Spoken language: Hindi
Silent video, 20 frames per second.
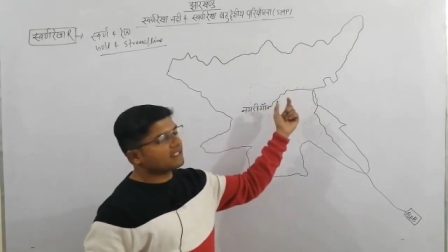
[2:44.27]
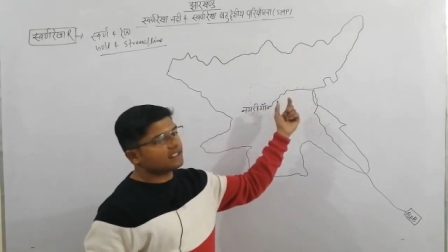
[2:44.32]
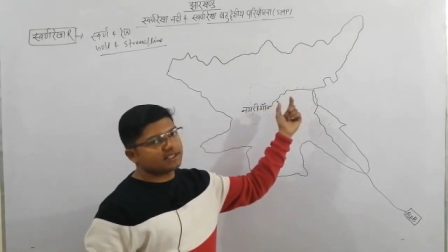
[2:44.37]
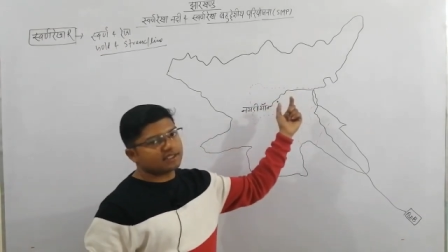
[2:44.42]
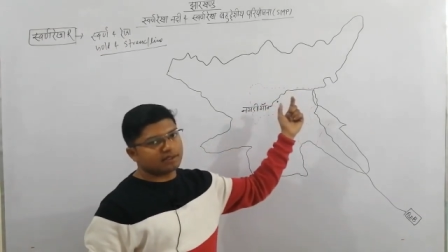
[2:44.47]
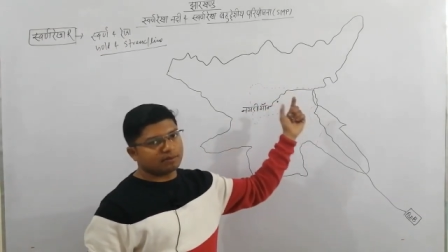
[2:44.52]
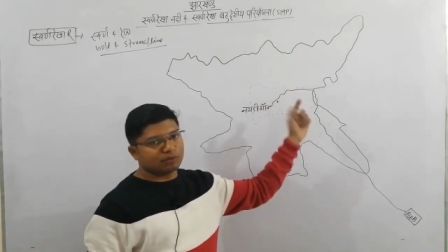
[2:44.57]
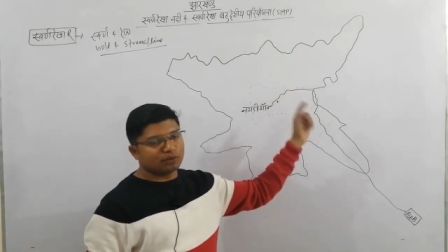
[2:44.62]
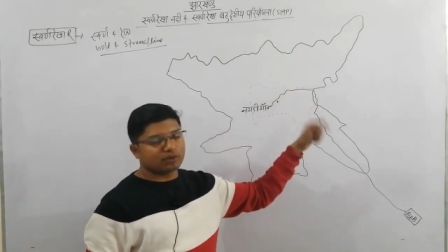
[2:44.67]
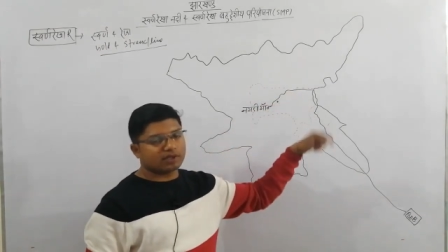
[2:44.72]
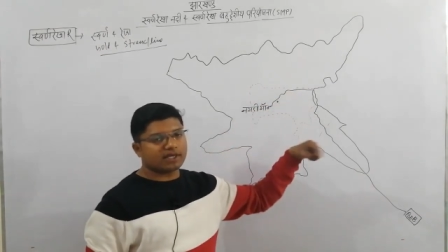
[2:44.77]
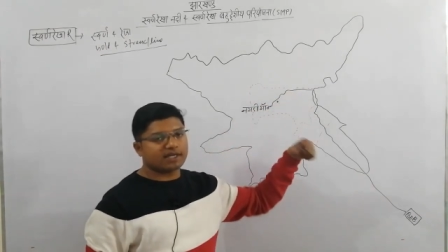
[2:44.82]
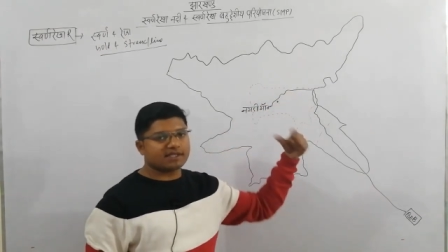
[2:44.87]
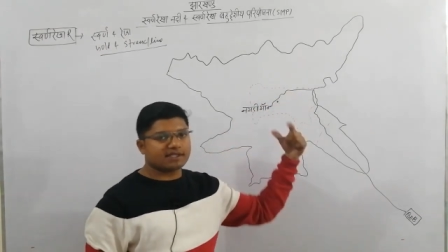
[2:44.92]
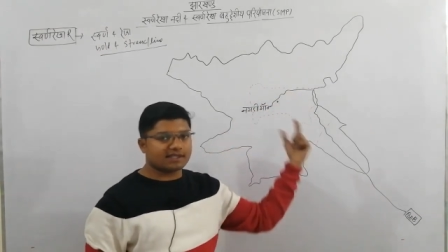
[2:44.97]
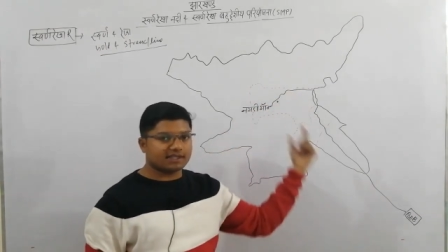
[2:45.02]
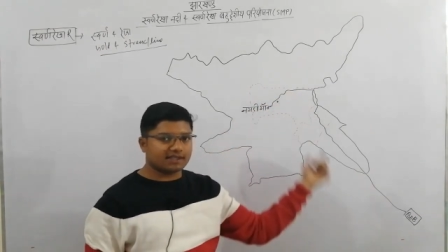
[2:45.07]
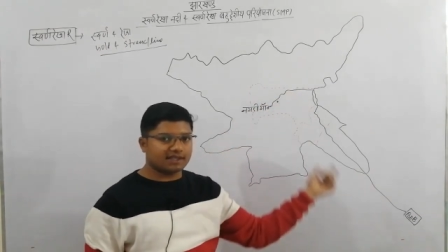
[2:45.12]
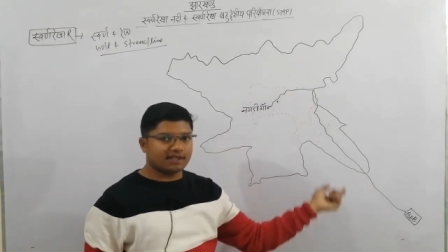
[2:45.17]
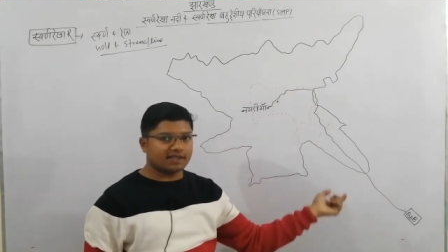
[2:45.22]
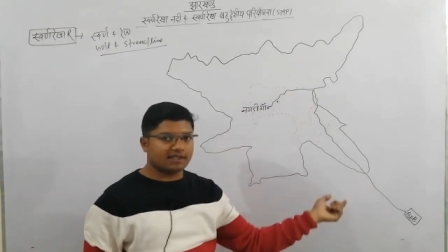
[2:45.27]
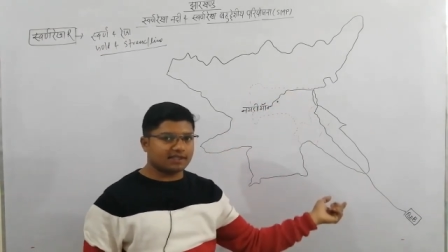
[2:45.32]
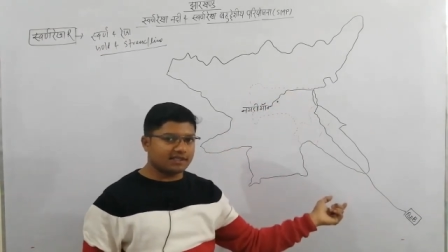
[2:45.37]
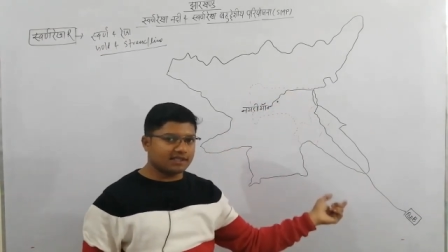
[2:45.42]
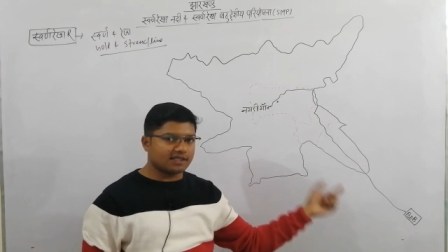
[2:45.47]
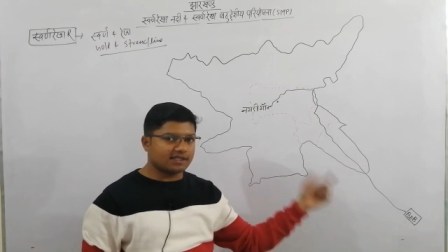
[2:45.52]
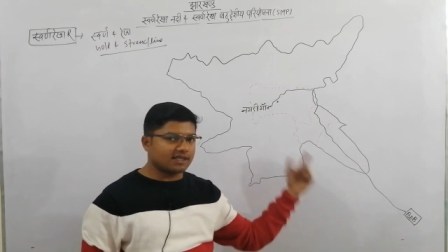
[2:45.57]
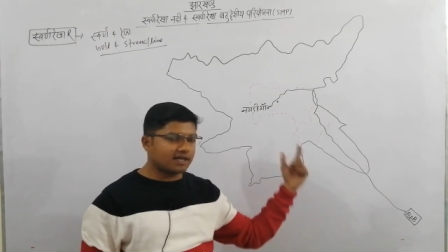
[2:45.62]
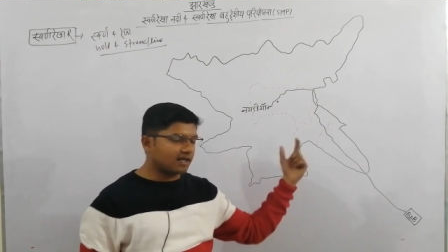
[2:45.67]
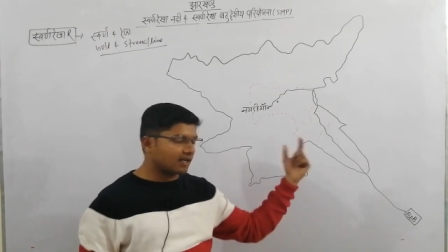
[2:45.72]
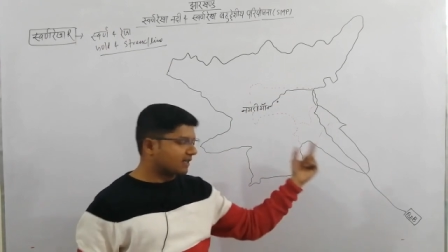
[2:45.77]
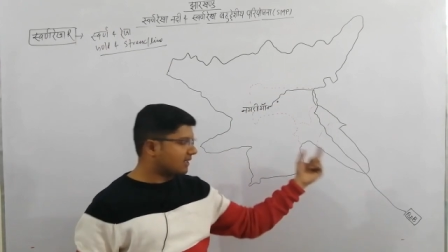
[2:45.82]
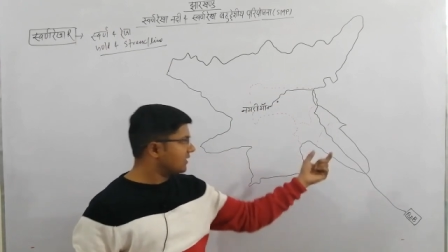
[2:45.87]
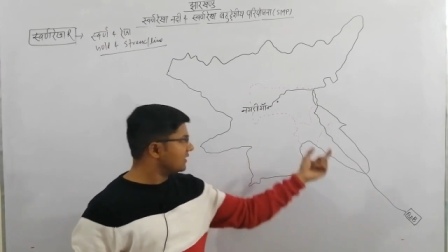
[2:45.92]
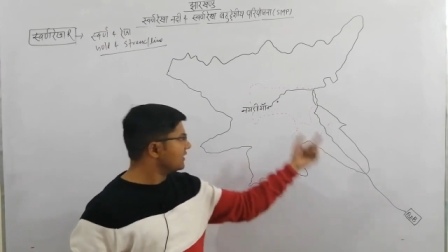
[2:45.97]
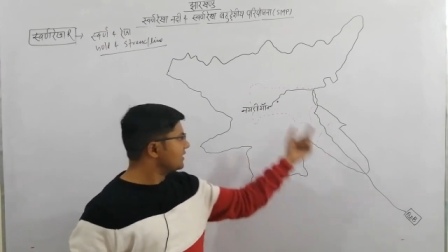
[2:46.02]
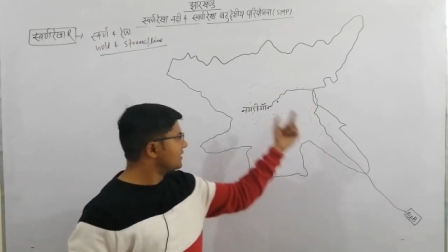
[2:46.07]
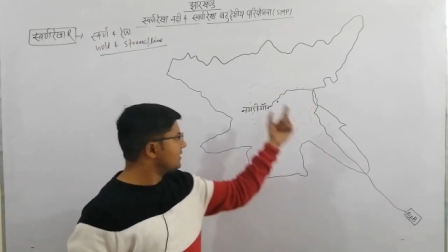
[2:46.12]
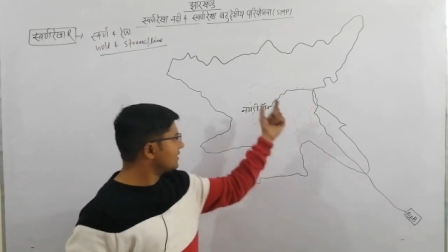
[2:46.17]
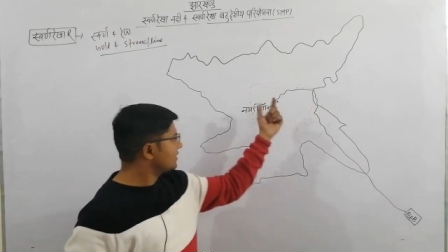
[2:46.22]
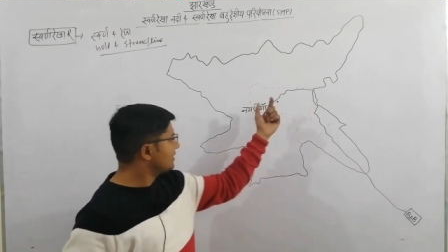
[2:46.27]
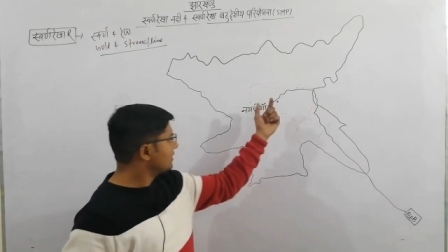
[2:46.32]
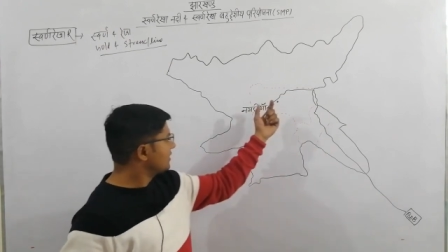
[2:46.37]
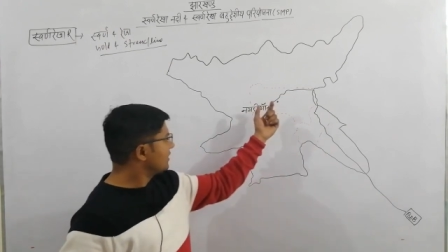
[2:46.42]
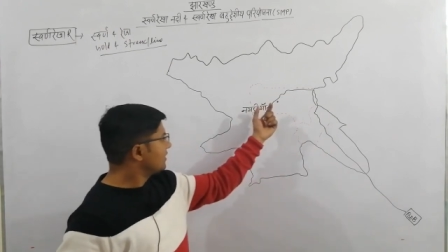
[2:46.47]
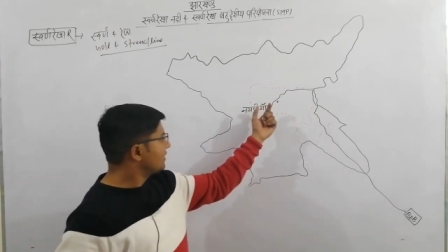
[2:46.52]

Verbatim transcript: कि हम लोग कह सकते हैं कि यह झारखंड